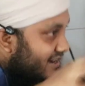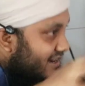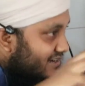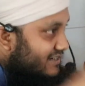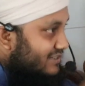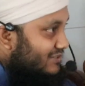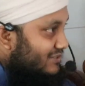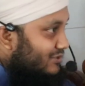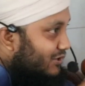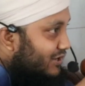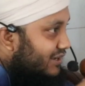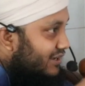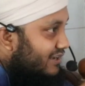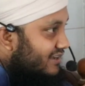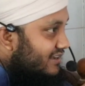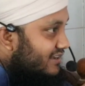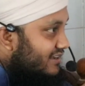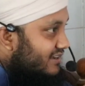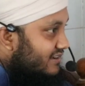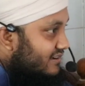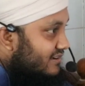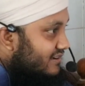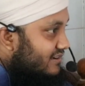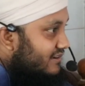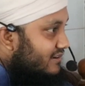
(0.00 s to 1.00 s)
একটা দল
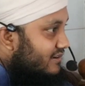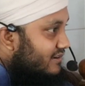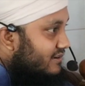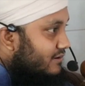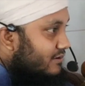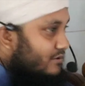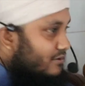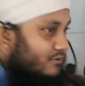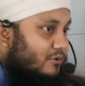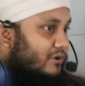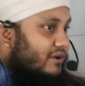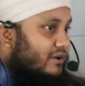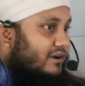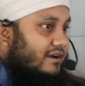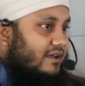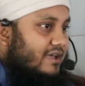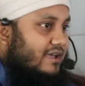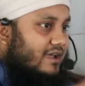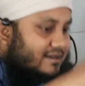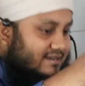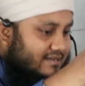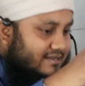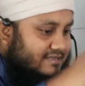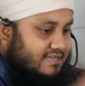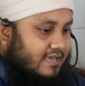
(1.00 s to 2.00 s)
করে না
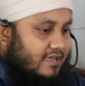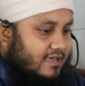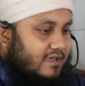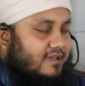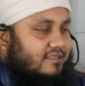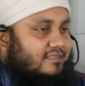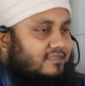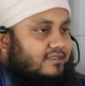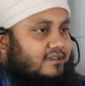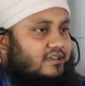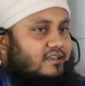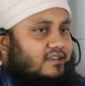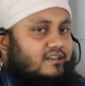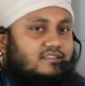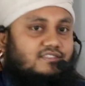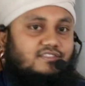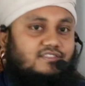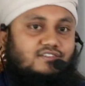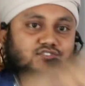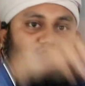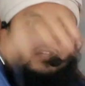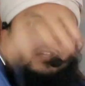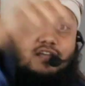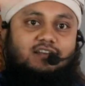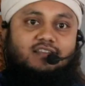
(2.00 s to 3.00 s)
একটা জায়গা থেকে
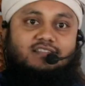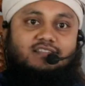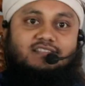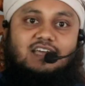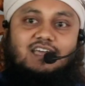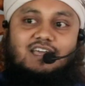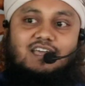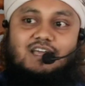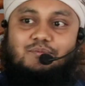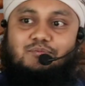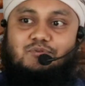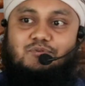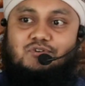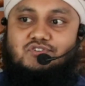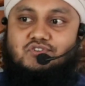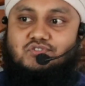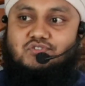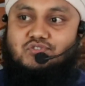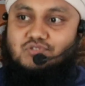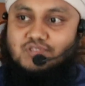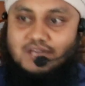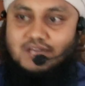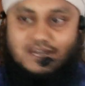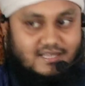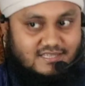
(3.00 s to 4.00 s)
নির্দিষ্ট একটা জায়গা
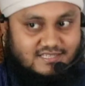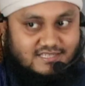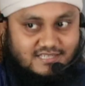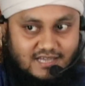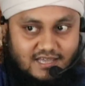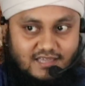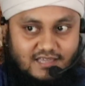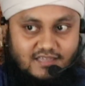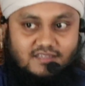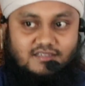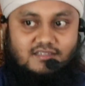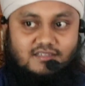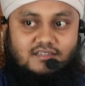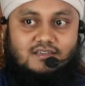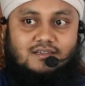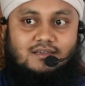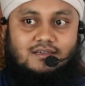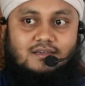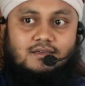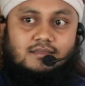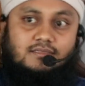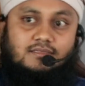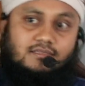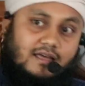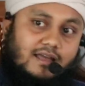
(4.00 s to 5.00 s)
পর্যন্ত তারা যায়
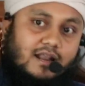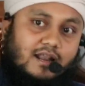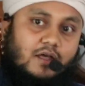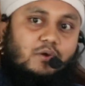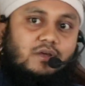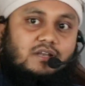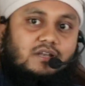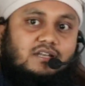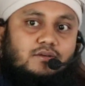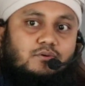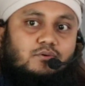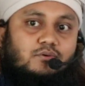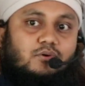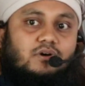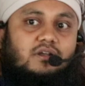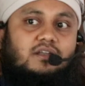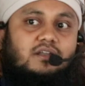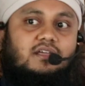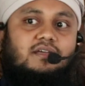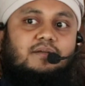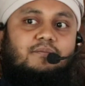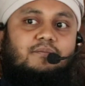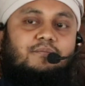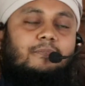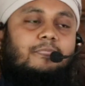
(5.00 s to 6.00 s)
তারাও এটা
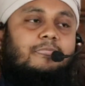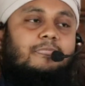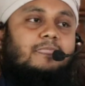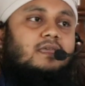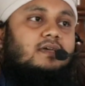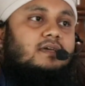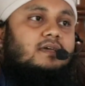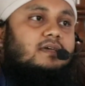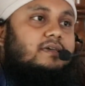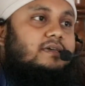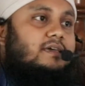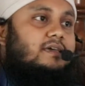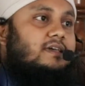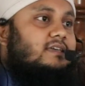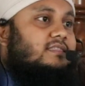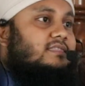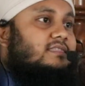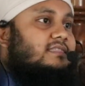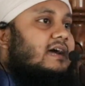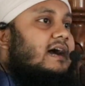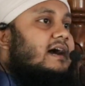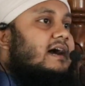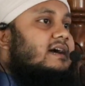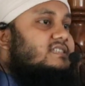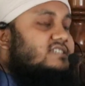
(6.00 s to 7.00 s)
করে এই
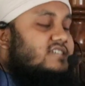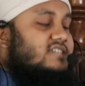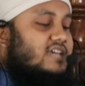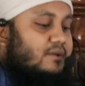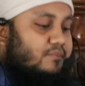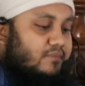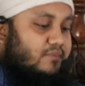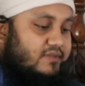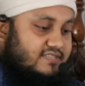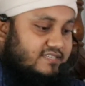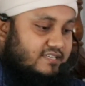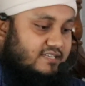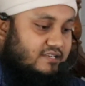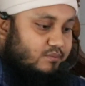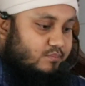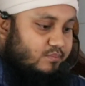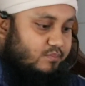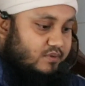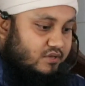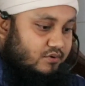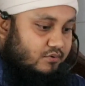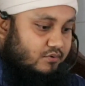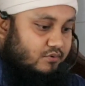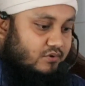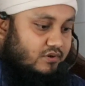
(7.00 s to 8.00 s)
তাজিয়া মিছিল
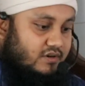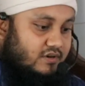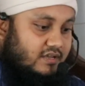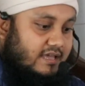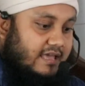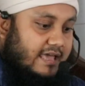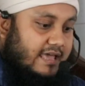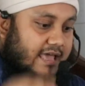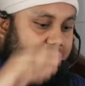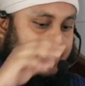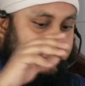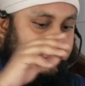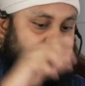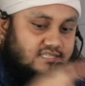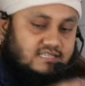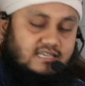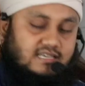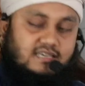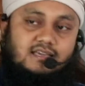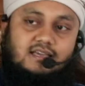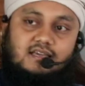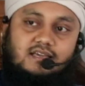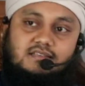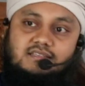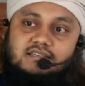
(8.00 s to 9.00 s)
বের করে এক
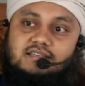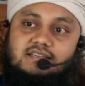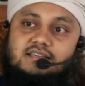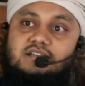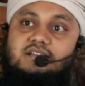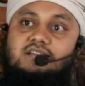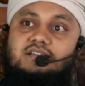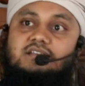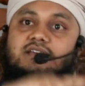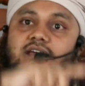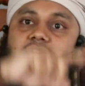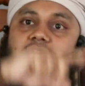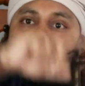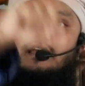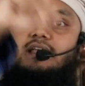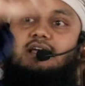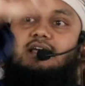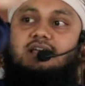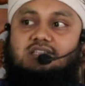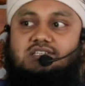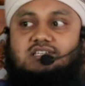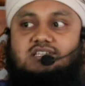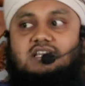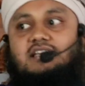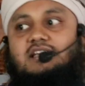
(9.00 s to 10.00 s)
জায়গা থেকে নিয়ে আর
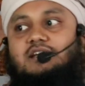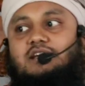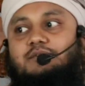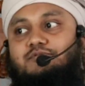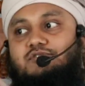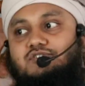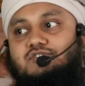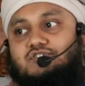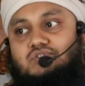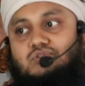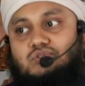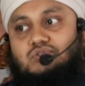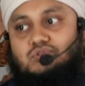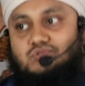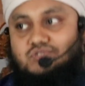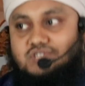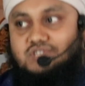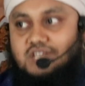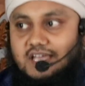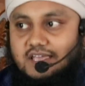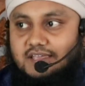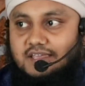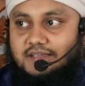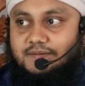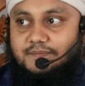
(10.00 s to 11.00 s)
এক জায়গা পর্যন্ত
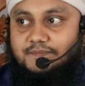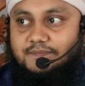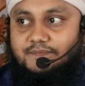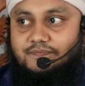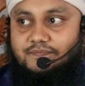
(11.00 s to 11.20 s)
যায়